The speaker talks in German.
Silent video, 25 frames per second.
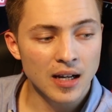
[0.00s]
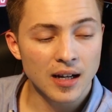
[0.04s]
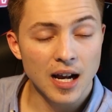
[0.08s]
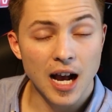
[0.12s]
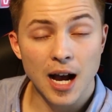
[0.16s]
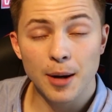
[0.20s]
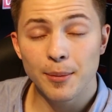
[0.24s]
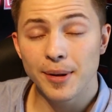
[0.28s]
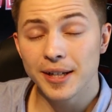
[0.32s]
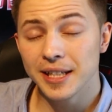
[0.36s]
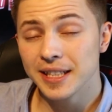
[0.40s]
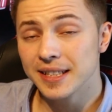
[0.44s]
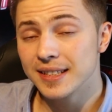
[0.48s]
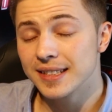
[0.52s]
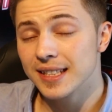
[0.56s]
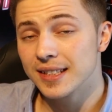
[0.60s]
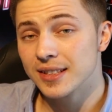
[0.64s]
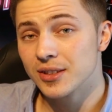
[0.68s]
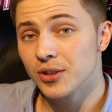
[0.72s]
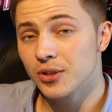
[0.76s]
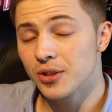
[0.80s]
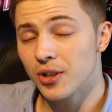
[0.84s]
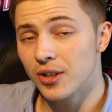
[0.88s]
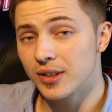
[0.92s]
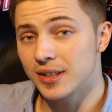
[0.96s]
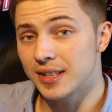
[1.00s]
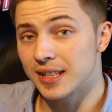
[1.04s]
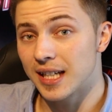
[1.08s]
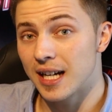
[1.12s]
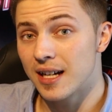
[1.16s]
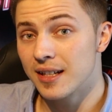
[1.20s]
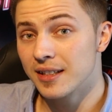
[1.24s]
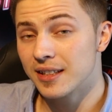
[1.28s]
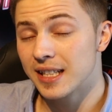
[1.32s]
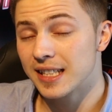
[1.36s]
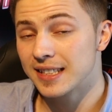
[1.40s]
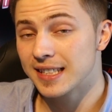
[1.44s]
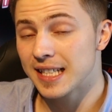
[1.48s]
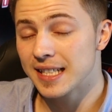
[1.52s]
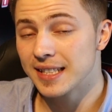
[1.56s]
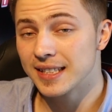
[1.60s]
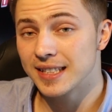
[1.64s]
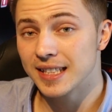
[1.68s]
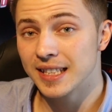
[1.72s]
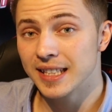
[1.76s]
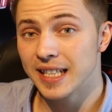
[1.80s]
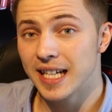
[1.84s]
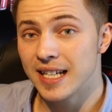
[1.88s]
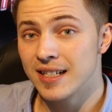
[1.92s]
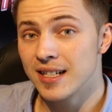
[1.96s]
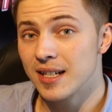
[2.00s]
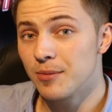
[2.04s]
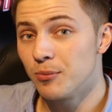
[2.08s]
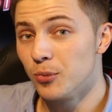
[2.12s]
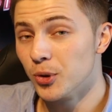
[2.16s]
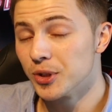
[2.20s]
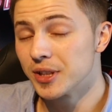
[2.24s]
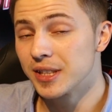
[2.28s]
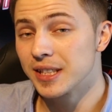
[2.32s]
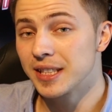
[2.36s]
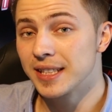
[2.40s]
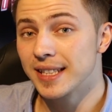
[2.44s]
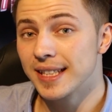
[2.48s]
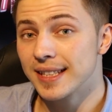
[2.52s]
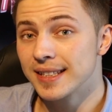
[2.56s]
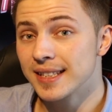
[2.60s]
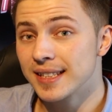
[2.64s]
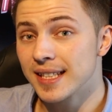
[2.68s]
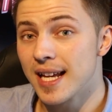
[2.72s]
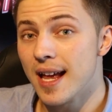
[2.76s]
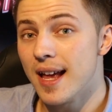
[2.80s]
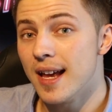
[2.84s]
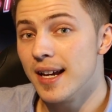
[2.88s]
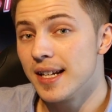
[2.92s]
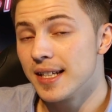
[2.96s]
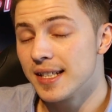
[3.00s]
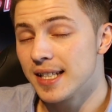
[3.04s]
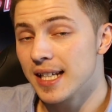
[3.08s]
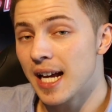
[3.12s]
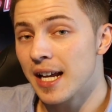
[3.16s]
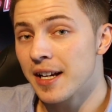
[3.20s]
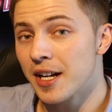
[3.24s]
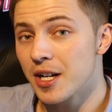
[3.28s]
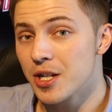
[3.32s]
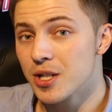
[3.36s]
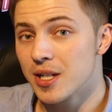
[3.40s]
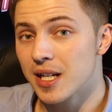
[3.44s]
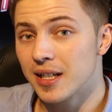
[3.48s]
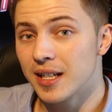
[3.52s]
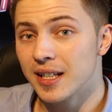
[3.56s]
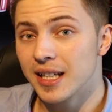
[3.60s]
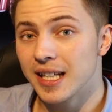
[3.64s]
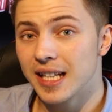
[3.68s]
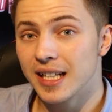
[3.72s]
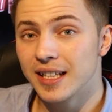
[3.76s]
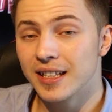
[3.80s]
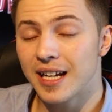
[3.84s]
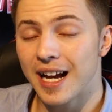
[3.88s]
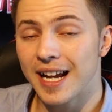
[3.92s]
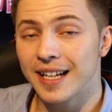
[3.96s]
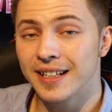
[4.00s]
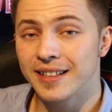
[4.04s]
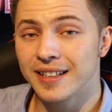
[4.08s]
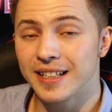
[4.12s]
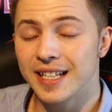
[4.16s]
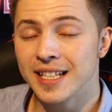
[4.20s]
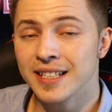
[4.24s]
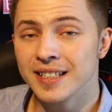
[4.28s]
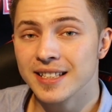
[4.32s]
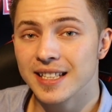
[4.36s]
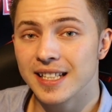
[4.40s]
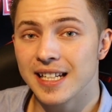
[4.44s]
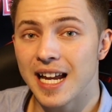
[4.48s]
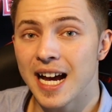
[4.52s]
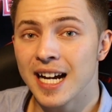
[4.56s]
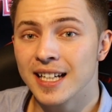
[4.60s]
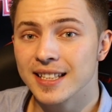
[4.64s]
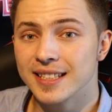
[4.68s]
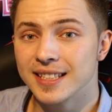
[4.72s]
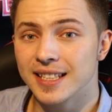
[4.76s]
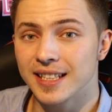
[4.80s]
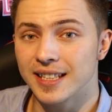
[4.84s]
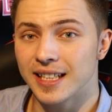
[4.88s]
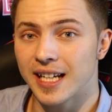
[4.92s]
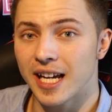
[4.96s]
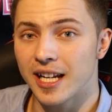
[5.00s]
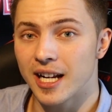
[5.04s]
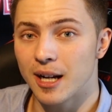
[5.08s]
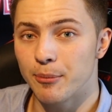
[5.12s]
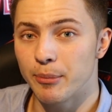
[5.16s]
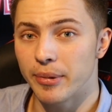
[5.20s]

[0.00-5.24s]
Aber nichtsdestotrotz, ja, und der 16-Kerner muss sich jetzt hier an der Stelle gegen einen Intel 18-Kerner